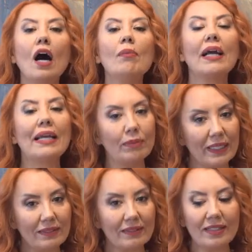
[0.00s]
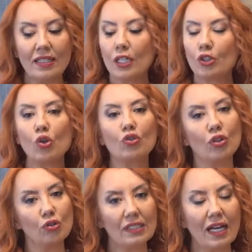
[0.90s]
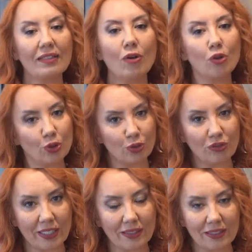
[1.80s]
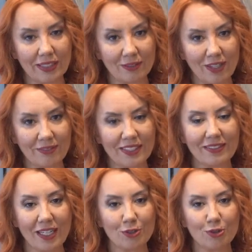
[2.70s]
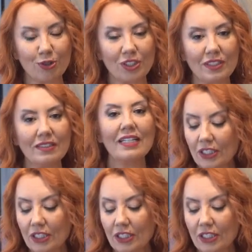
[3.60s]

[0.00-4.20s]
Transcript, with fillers: Ama elbette çok da özel öngörü teknikleri var Vedik astrolojinin.